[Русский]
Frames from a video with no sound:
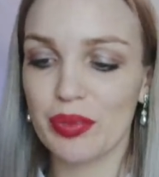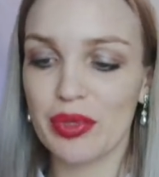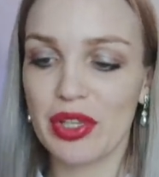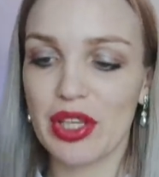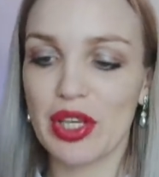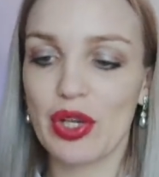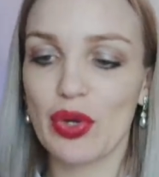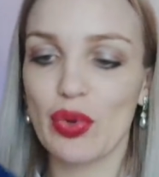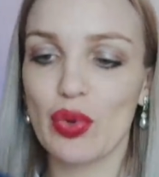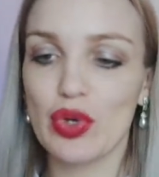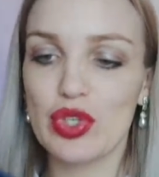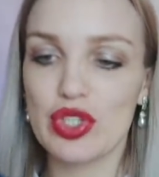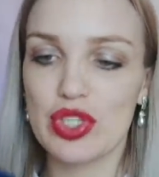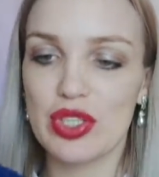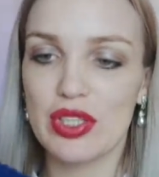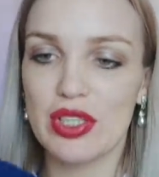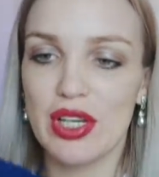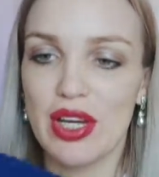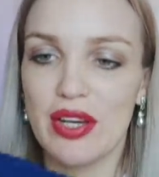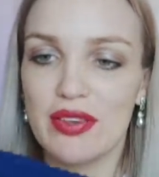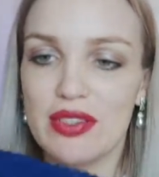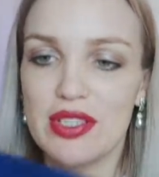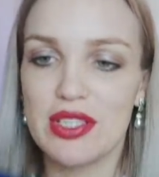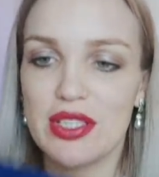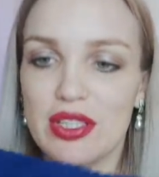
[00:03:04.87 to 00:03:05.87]
Мне очень
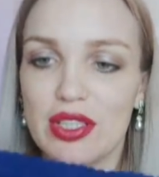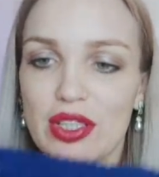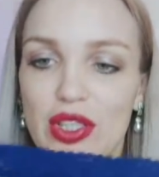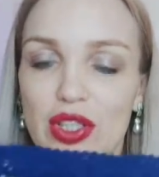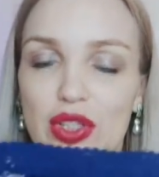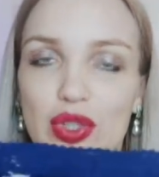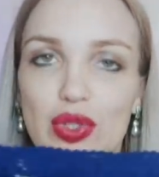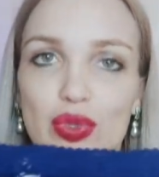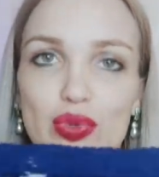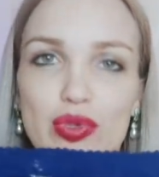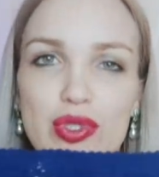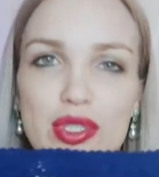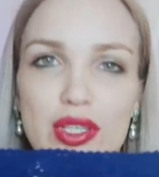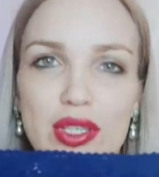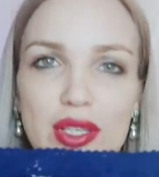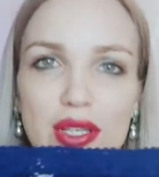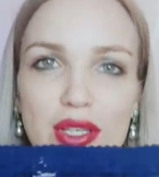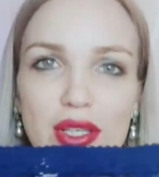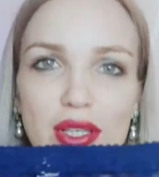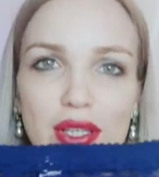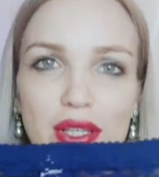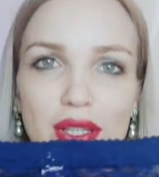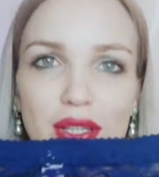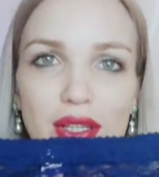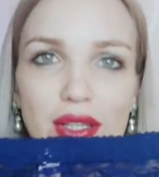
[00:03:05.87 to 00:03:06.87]
нравятся такие
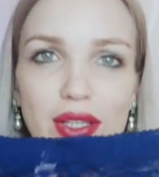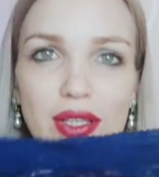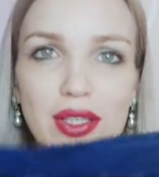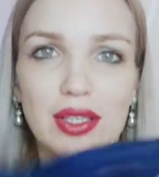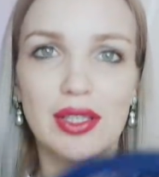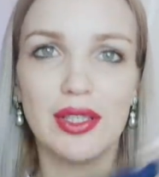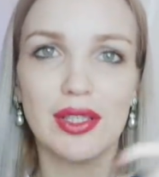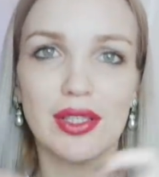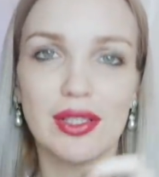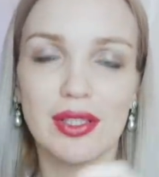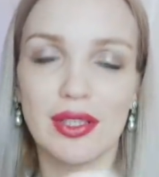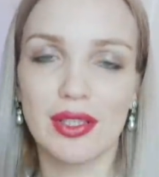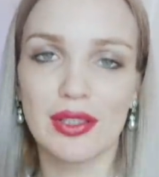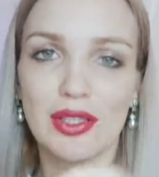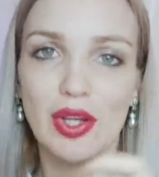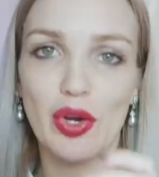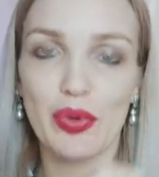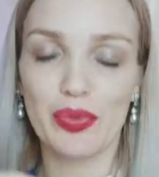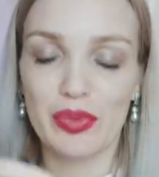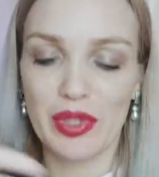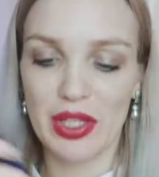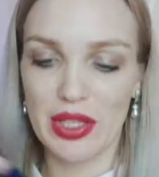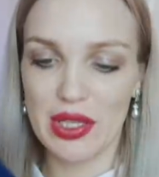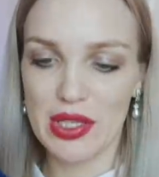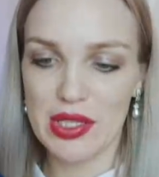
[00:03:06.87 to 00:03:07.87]
трусики. И
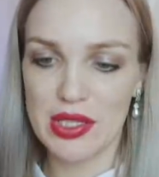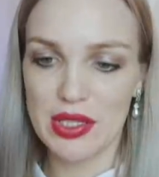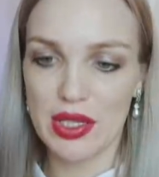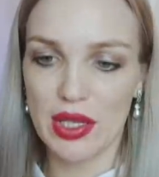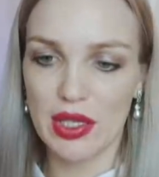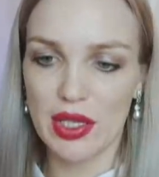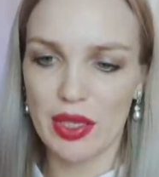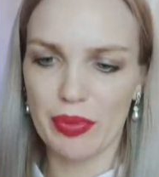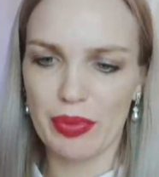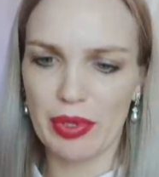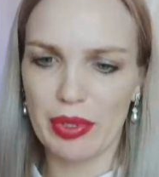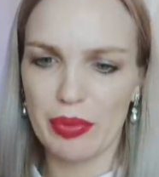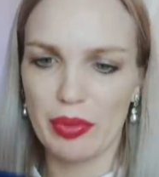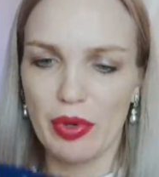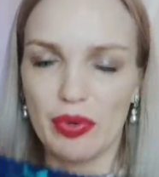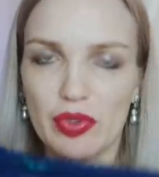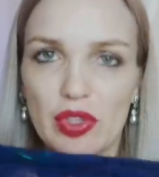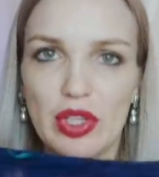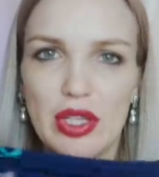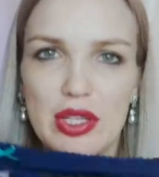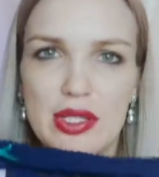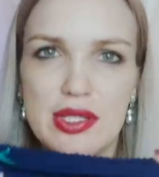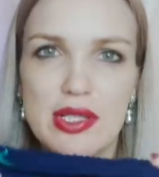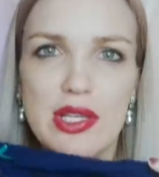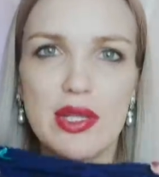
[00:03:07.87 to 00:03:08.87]
когда у меня есть, как я понимаю,
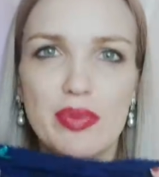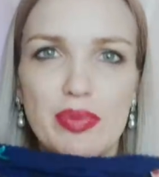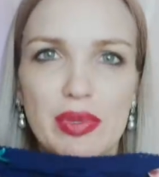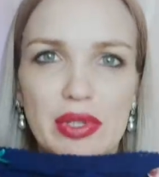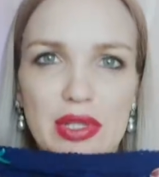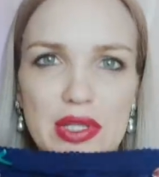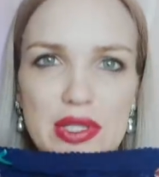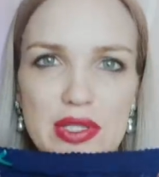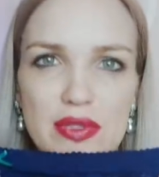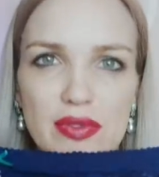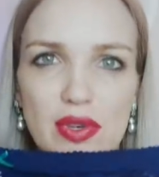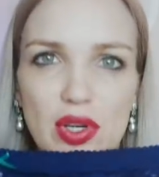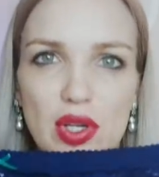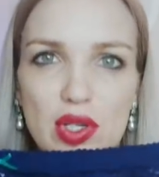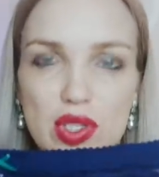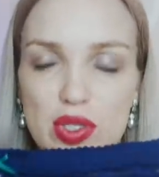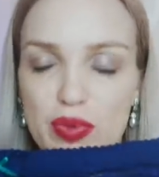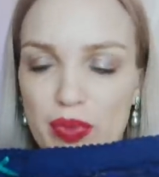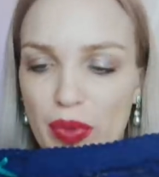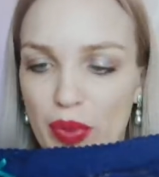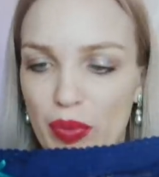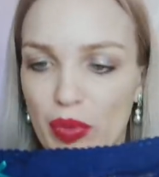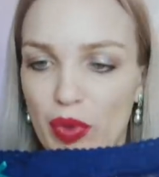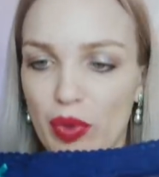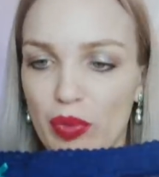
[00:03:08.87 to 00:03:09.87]
вот такие слипы
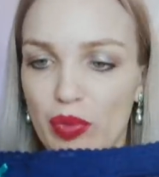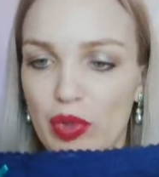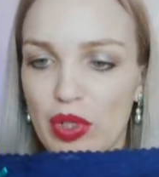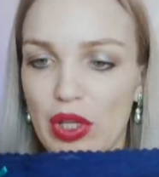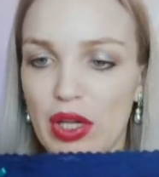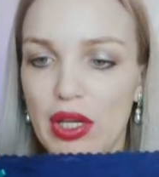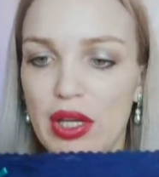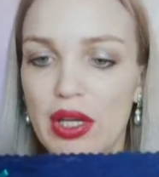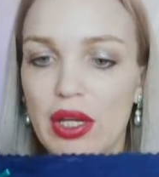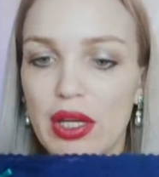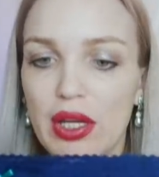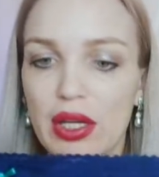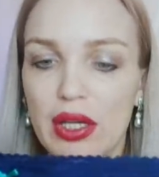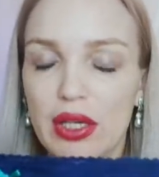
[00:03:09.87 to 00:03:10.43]
называются, по-моему, да?